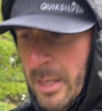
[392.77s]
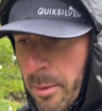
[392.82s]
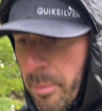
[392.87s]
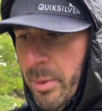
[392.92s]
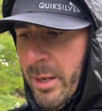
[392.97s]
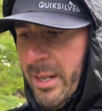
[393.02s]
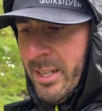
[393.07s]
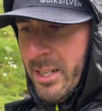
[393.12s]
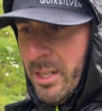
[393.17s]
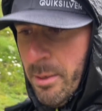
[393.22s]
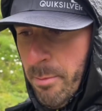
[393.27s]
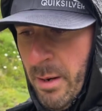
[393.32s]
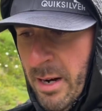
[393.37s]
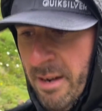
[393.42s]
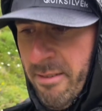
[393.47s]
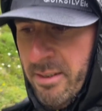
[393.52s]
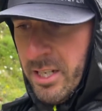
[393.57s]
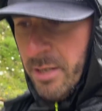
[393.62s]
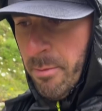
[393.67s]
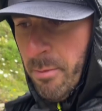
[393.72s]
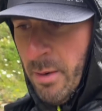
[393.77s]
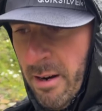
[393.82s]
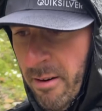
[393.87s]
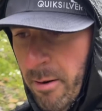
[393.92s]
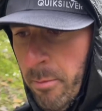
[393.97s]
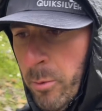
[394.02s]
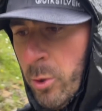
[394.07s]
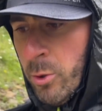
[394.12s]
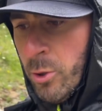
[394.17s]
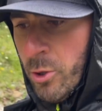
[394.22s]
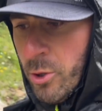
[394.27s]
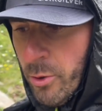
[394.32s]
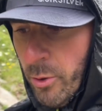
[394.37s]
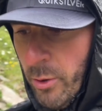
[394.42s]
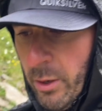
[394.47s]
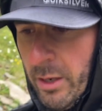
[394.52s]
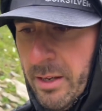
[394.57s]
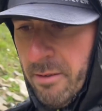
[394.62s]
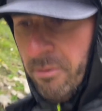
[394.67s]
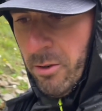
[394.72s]
perché sembrava, sembrava molto
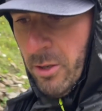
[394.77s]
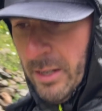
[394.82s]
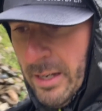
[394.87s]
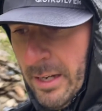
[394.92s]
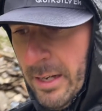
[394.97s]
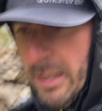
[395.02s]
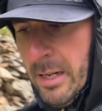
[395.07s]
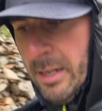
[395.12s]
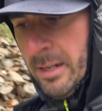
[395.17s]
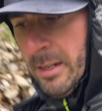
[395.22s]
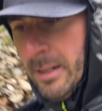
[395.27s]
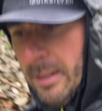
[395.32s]
scorrevole